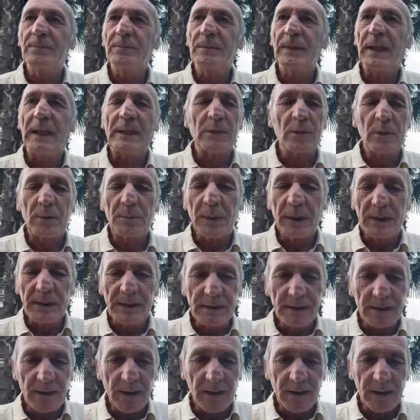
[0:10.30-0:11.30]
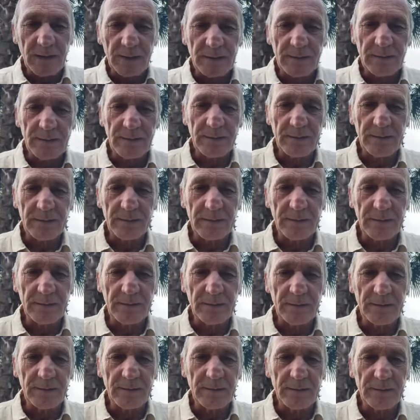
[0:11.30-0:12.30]
La normalità
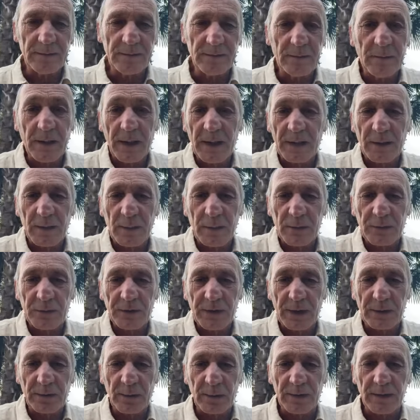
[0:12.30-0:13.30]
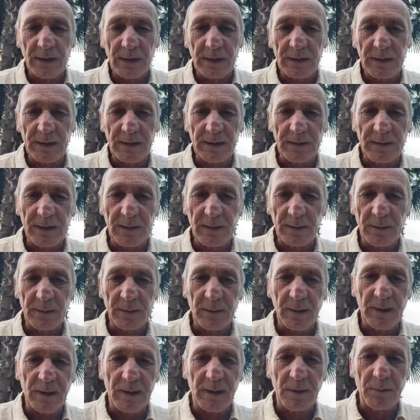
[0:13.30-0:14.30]
è un concetto statistico in
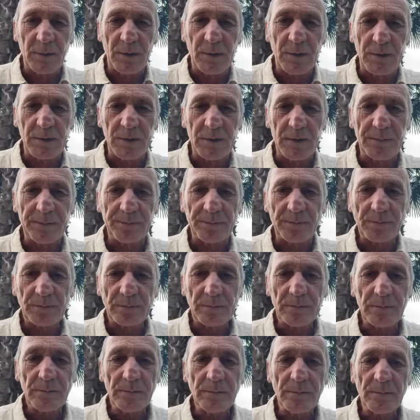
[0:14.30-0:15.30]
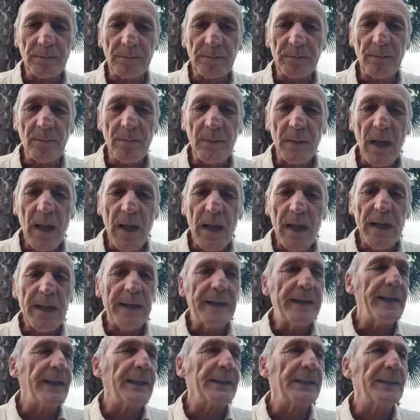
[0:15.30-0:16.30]
qualche modo.
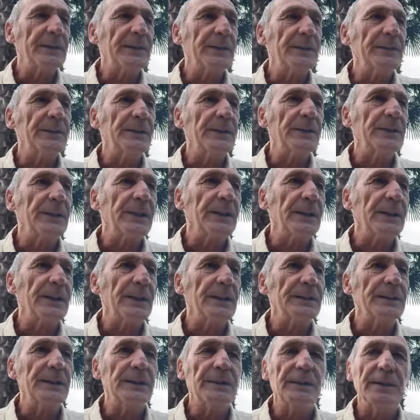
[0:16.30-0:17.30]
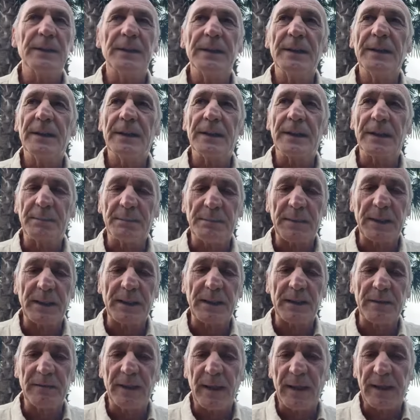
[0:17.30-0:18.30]
È anche difficile da definire
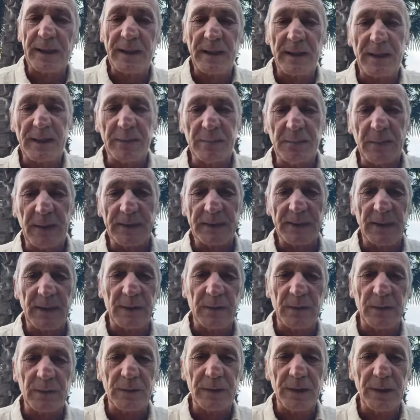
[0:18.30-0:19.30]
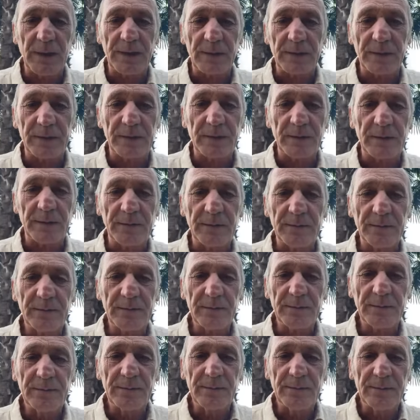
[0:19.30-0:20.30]
perché varia in base al contesto.
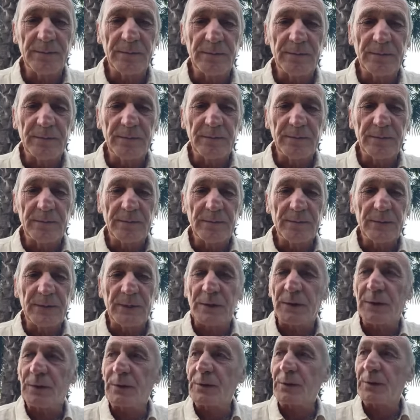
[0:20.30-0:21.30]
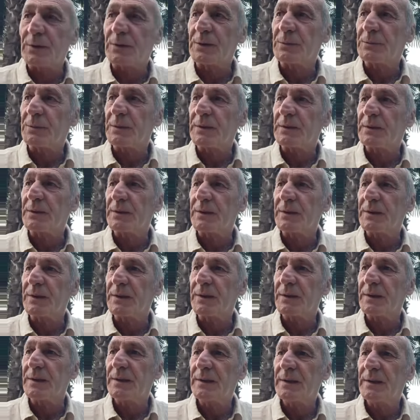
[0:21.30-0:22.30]
Ci sono
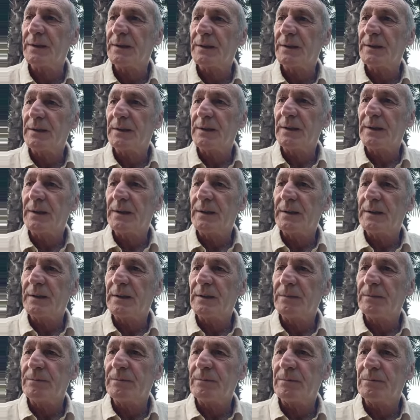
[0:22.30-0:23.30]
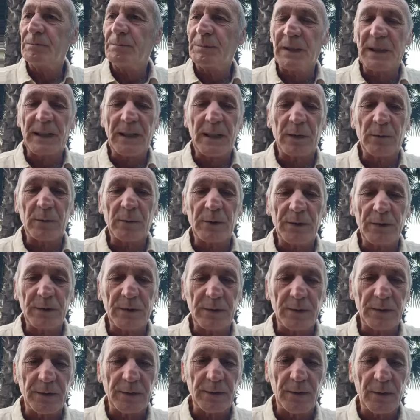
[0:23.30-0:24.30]
situazioni per alcune
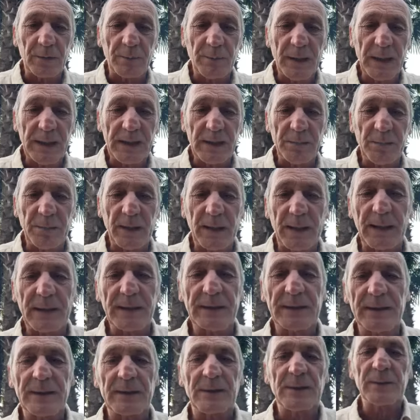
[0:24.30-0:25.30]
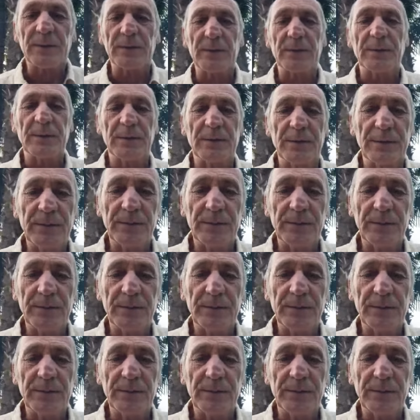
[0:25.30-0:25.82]
sono normali, per altre sono